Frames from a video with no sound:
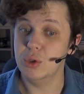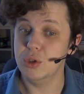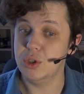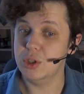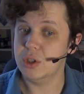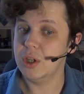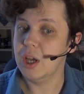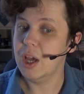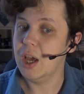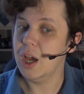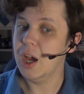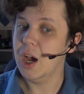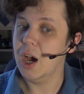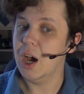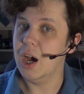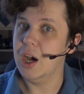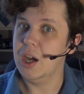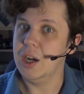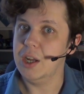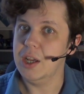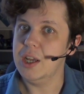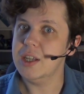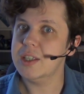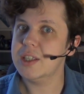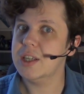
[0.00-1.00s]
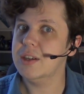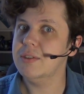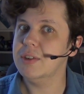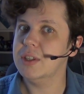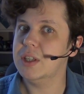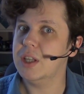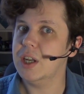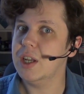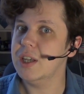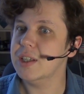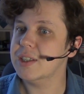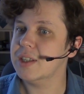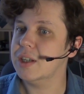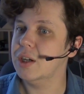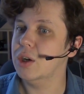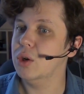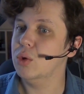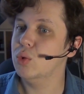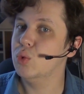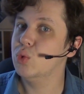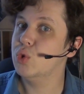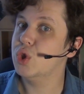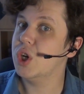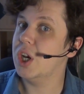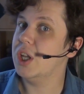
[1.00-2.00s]
то есть а резкого треска
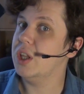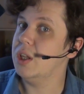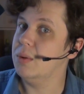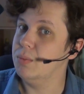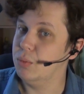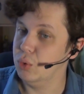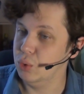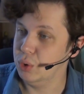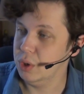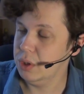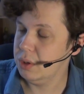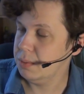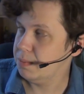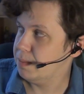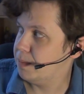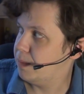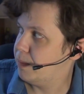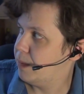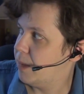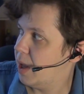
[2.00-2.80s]
уже не будет,